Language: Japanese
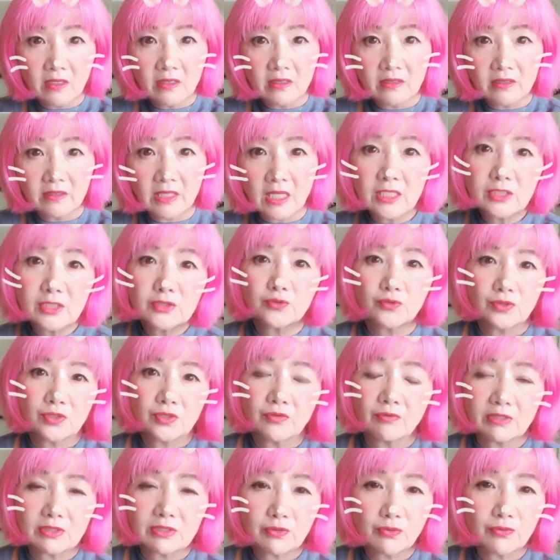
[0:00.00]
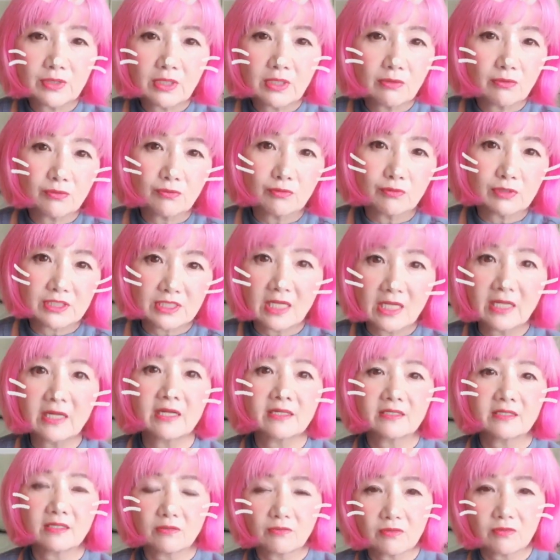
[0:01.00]
テストではそんなことしなかっ
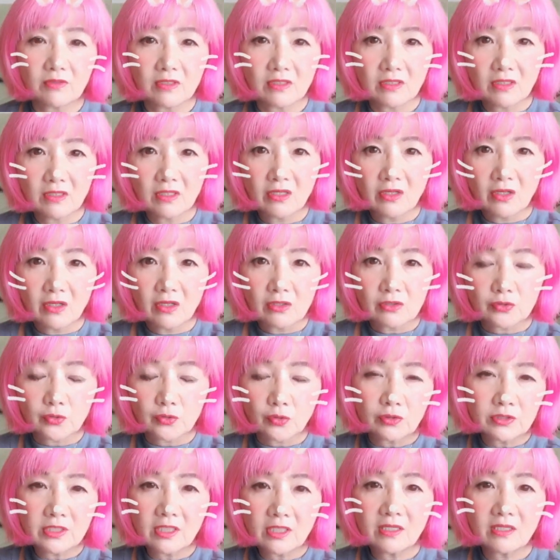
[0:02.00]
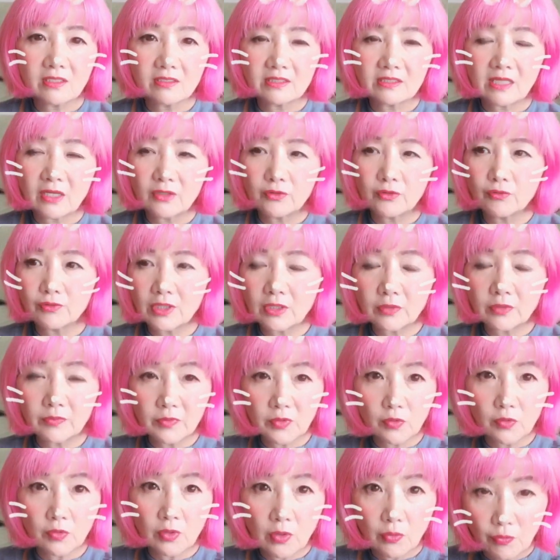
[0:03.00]
たのそしたら斎藤工君
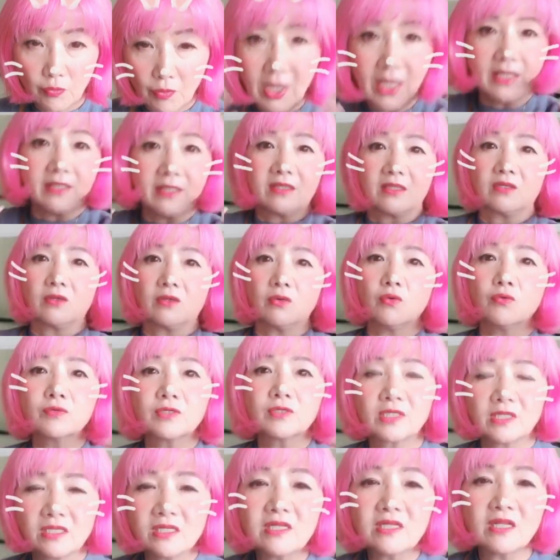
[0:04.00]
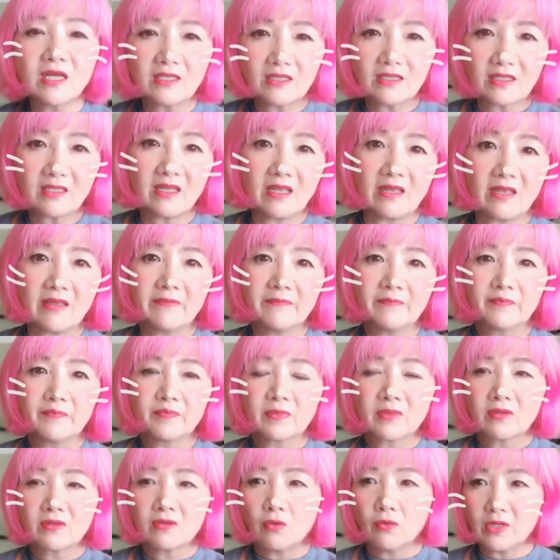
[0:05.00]
がうわって本気になって「
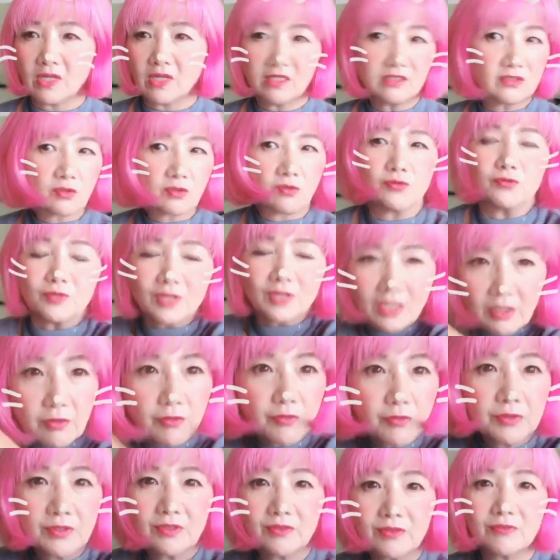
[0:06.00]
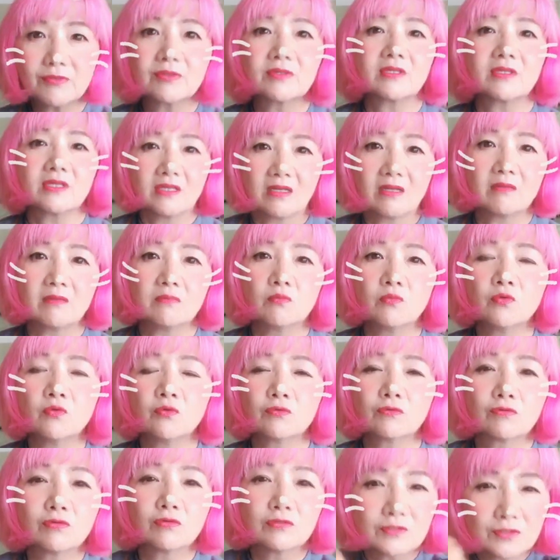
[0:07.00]
親父この野郎!」って言っても
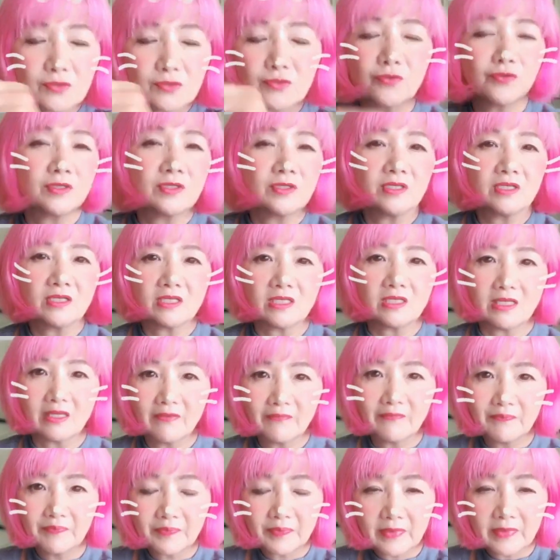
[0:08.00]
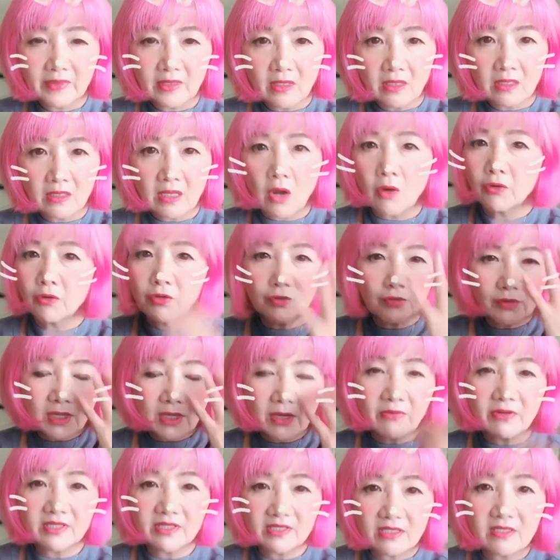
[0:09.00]
のすごいいい顔色変
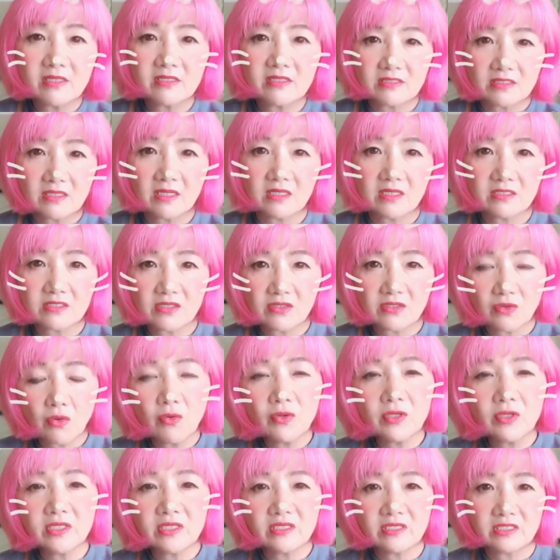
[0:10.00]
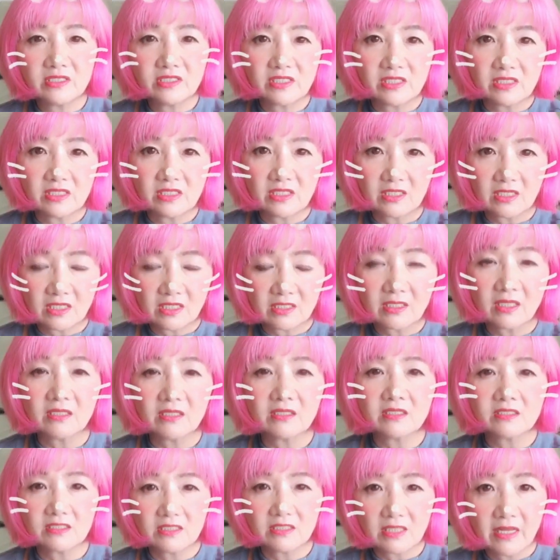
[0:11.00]
わってですねすごいいいシーンになったんで
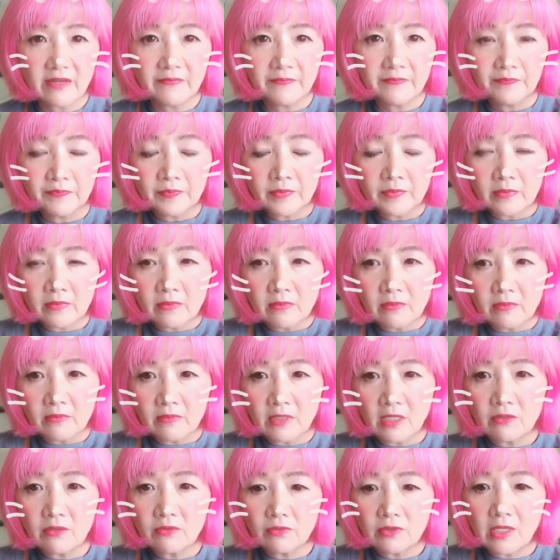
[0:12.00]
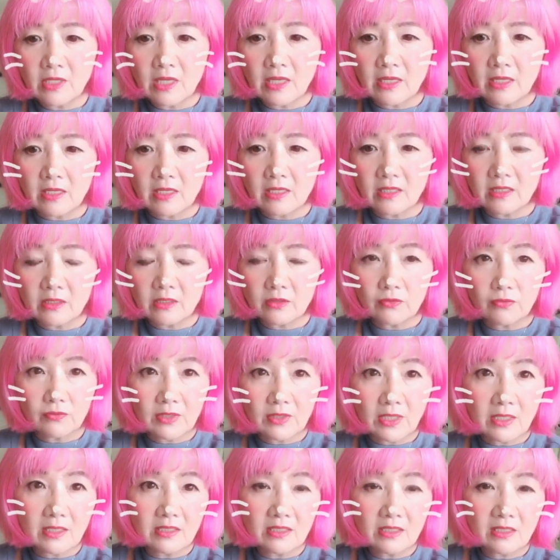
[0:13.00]
すねなので、えっと、とな
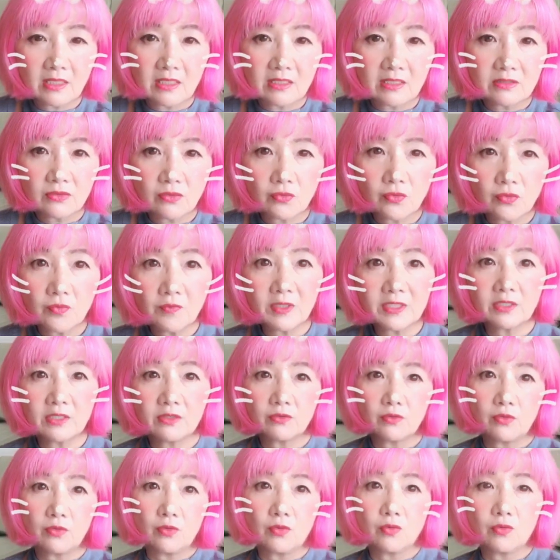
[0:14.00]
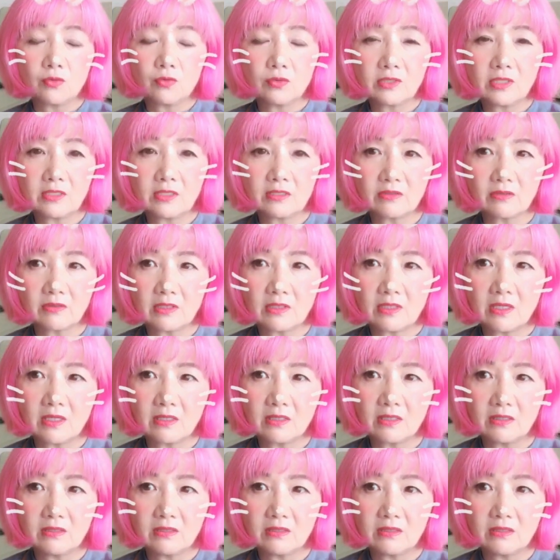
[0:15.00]
かなかそこまでの何て言うかな